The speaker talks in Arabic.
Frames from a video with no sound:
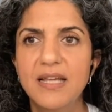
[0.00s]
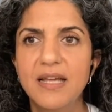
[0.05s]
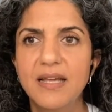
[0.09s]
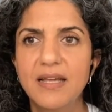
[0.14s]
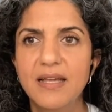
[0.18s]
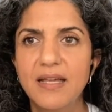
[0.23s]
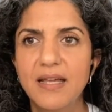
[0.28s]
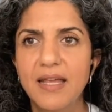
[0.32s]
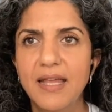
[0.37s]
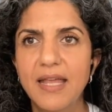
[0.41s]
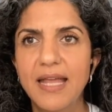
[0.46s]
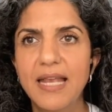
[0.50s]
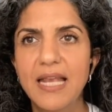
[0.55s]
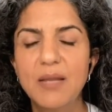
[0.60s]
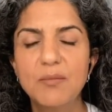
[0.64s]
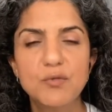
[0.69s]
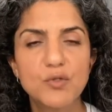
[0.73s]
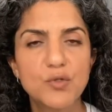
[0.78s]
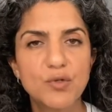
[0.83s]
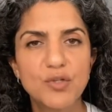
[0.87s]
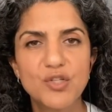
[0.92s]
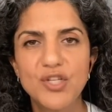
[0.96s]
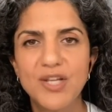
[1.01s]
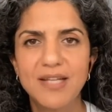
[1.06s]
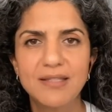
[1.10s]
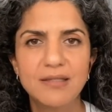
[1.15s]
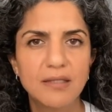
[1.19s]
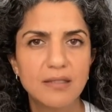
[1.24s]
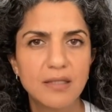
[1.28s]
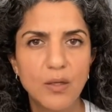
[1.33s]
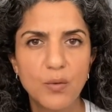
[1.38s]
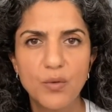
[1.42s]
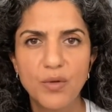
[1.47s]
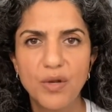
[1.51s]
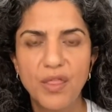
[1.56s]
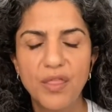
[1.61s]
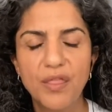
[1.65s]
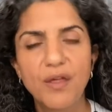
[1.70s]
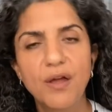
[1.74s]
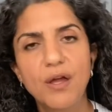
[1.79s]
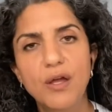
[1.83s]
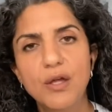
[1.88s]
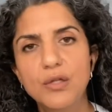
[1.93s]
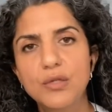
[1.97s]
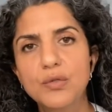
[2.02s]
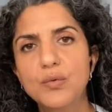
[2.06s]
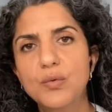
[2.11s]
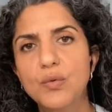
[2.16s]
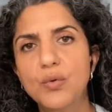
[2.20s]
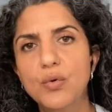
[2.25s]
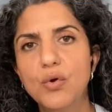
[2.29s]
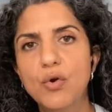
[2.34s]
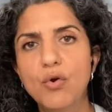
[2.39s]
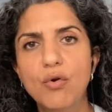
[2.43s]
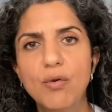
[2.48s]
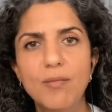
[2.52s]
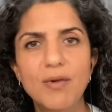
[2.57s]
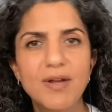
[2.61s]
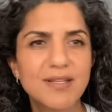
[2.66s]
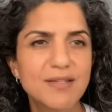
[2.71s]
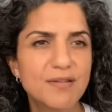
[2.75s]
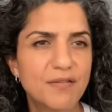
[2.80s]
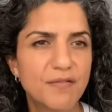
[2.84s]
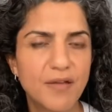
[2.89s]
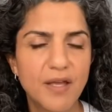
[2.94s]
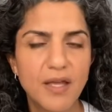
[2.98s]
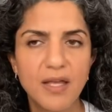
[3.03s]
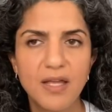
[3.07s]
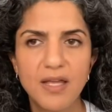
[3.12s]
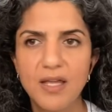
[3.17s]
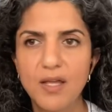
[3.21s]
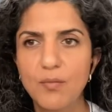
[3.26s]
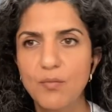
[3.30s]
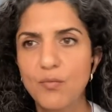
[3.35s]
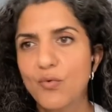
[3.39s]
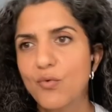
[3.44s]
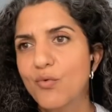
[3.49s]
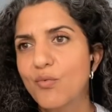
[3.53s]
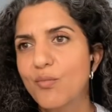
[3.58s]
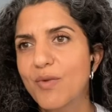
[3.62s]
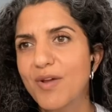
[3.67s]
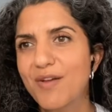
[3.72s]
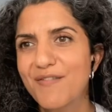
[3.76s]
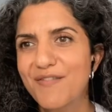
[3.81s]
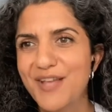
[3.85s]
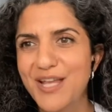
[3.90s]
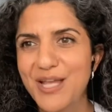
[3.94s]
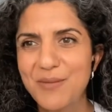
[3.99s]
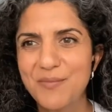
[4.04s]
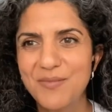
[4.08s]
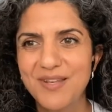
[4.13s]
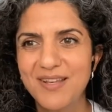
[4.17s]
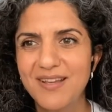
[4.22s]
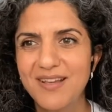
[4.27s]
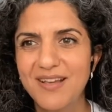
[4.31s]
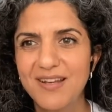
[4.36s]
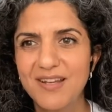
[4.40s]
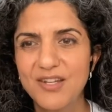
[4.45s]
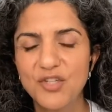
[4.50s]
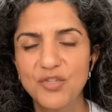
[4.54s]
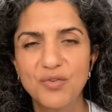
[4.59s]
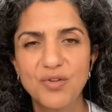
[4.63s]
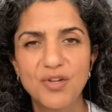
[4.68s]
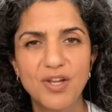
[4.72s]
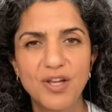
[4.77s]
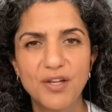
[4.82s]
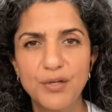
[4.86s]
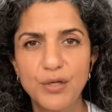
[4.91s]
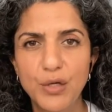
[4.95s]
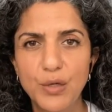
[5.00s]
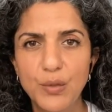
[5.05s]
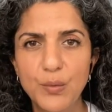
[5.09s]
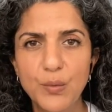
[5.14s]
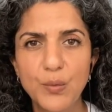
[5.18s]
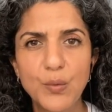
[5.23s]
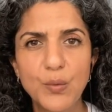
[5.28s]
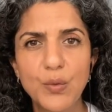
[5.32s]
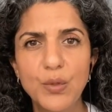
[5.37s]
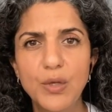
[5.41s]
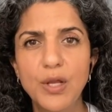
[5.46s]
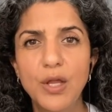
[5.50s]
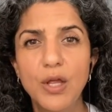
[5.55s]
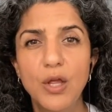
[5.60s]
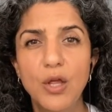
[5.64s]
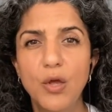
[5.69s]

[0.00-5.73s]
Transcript: آه، كلمت زوجي عن تطور الذات وهو ما تفهم وما فهم ان انا شنو قاعده اقول